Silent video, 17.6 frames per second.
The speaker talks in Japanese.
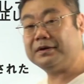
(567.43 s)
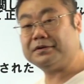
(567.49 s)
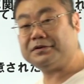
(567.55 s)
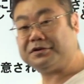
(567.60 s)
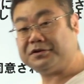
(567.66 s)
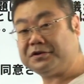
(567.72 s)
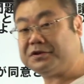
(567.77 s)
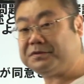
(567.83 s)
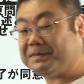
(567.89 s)

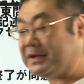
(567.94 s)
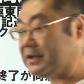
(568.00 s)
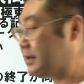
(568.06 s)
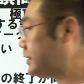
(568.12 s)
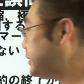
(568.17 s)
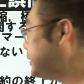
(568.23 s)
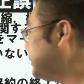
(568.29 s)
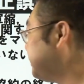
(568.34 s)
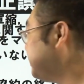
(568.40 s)
11番で
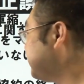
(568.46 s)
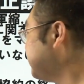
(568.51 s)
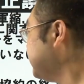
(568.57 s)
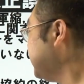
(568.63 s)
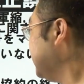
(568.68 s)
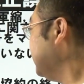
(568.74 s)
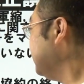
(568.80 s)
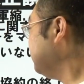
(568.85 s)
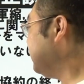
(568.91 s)
す。
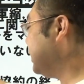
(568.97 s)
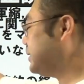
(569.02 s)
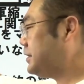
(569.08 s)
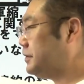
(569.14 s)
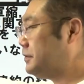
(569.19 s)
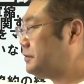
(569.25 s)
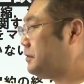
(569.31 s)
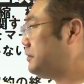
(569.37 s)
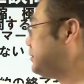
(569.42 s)

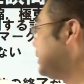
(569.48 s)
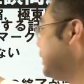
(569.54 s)
ワシントン